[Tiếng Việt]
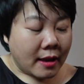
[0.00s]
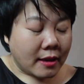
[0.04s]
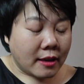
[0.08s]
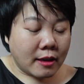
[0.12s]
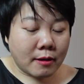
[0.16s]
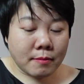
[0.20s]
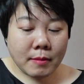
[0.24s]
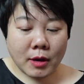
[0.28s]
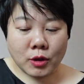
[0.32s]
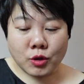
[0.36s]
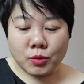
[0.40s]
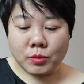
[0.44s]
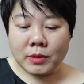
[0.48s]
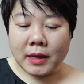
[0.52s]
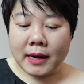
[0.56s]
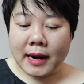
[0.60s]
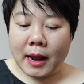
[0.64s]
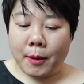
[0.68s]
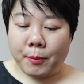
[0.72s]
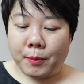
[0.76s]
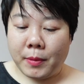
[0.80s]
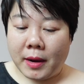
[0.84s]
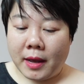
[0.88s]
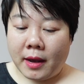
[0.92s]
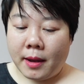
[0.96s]
nhưng mà chúng ta đọc
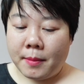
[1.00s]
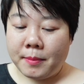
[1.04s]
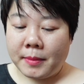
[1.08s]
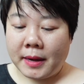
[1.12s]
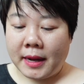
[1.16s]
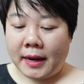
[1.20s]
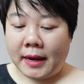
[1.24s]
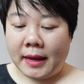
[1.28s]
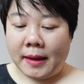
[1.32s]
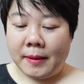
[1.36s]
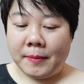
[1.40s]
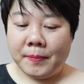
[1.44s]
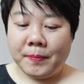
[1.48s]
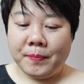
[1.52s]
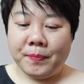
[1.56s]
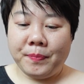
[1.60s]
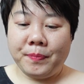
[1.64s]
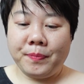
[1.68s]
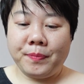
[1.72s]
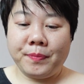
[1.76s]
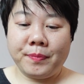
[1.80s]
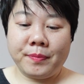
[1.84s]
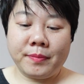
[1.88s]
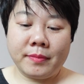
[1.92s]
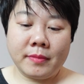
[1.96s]
là âm này này
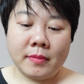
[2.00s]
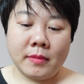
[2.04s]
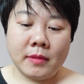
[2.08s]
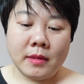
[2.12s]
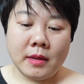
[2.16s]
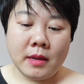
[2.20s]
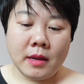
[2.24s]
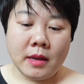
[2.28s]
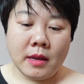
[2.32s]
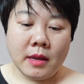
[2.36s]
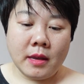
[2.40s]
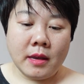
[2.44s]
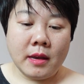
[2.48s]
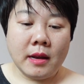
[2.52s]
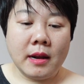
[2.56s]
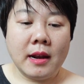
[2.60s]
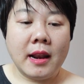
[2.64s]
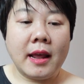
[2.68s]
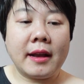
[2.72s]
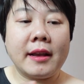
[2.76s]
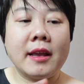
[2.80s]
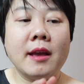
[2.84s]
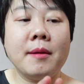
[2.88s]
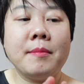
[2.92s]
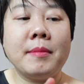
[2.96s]

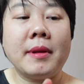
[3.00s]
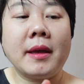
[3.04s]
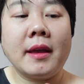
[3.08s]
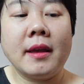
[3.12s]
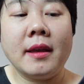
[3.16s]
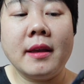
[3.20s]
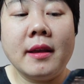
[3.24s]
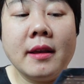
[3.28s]
là cái âm này